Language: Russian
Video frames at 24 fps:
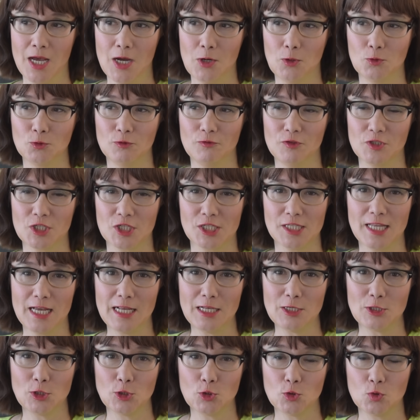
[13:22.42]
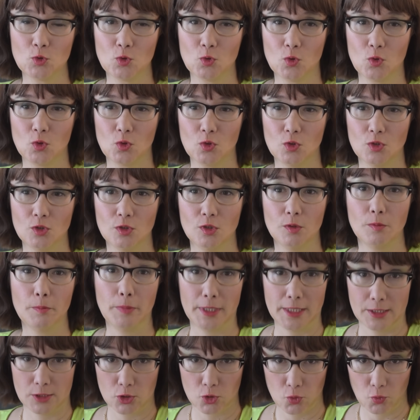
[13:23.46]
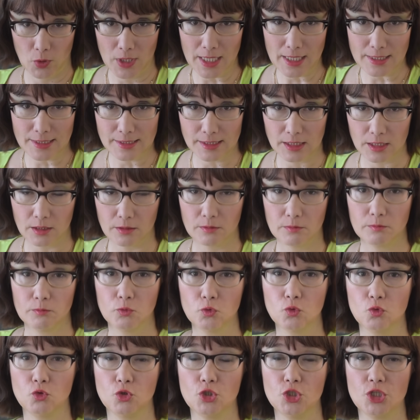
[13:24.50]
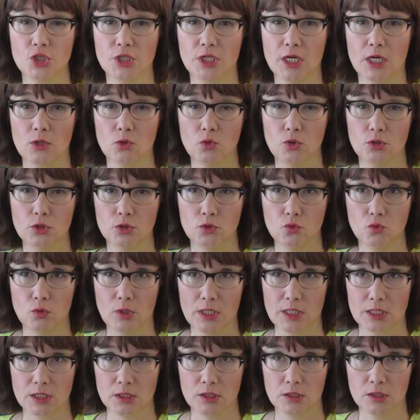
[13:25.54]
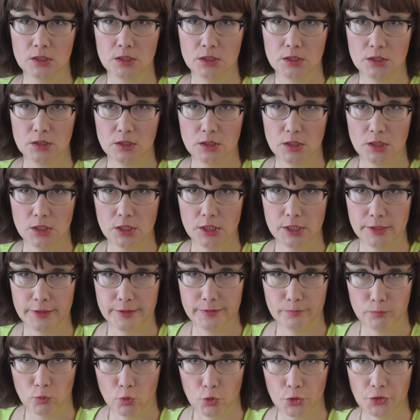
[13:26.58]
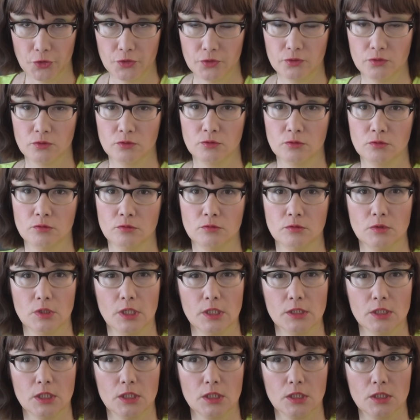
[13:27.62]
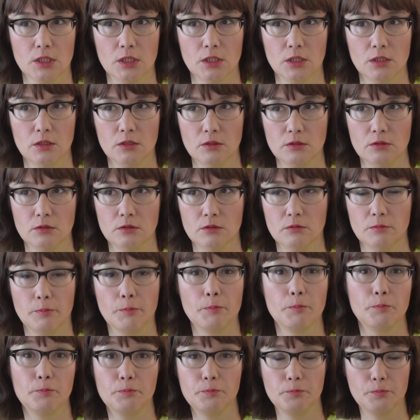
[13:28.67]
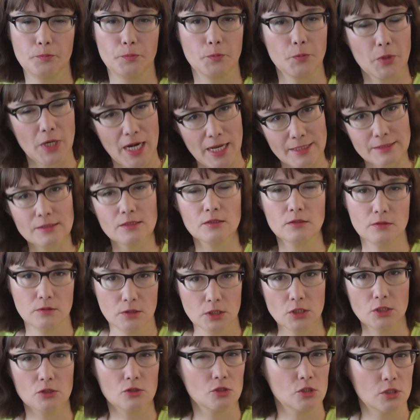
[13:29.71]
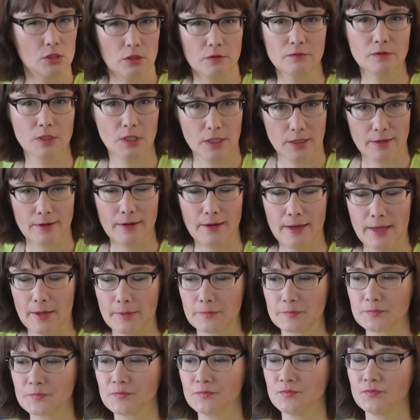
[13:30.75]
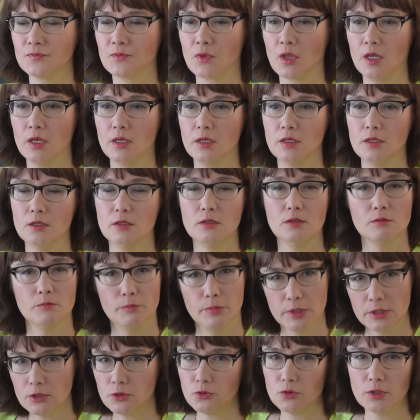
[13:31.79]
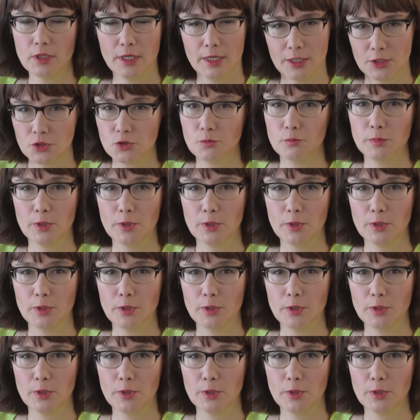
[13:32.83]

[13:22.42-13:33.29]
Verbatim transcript: утверждали, что принц Уэльский, будущий король Эдуард VII, это прадед нынешнего короля, был ее горячим